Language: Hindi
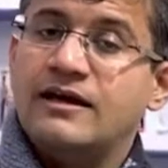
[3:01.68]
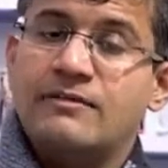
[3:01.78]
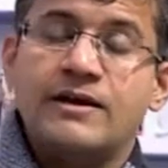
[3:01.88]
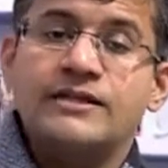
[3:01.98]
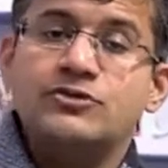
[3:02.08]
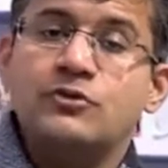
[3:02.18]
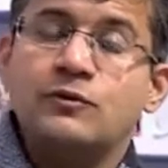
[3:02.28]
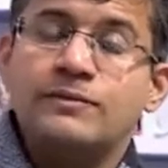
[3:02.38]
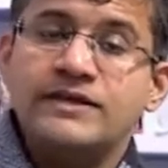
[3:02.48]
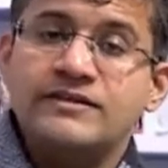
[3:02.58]
हमारी जो
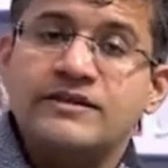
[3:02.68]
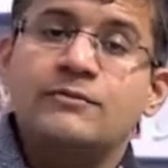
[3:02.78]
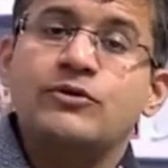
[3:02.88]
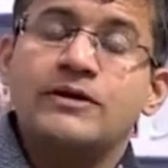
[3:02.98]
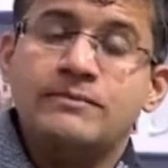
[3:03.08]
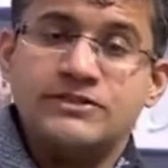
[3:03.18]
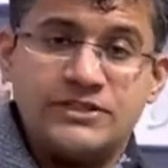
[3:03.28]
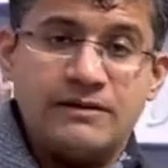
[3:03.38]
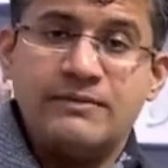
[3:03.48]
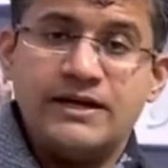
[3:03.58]
ओ हैं पूरे
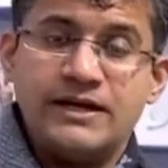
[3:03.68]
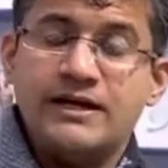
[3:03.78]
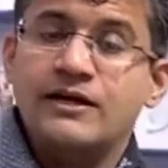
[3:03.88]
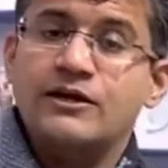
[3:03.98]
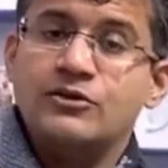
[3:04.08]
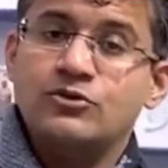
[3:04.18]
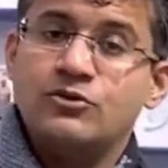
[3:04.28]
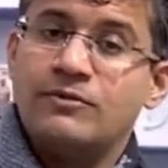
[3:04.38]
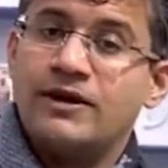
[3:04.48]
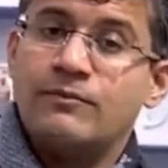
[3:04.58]
पंजाब में हैं
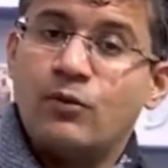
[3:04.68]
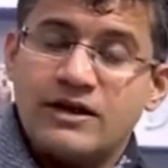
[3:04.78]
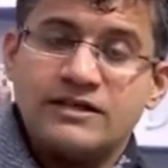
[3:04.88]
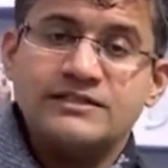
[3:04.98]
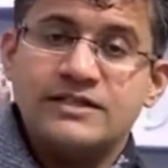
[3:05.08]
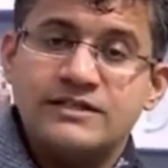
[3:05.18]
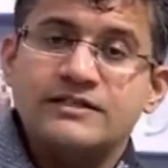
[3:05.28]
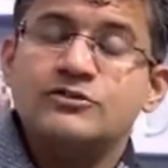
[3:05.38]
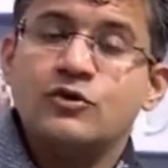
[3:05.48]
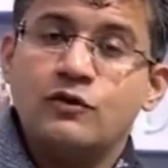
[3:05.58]
तो हमारा मोगा का
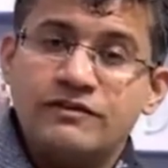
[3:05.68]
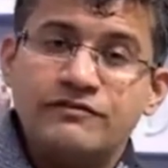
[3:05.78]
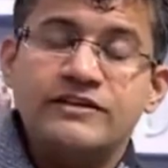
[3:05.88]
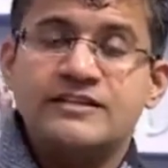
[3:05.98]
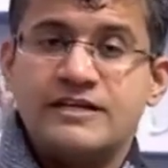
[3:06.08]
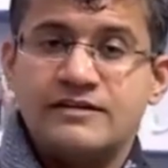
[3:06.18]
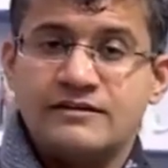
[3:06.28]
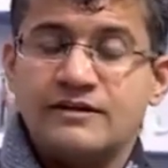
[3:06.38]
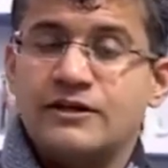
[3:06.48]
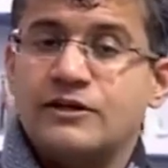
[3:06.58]
सेंटर इज़ कोविड फ्री
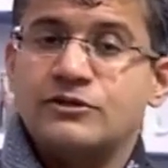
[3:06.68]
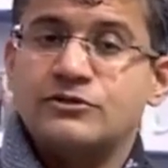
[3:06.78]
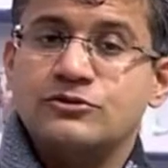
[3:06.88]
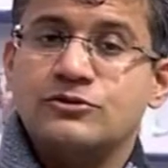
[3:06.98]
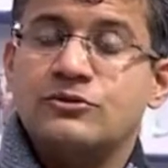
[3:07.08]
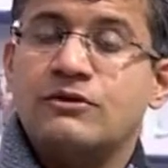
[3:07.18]
सेंटर सो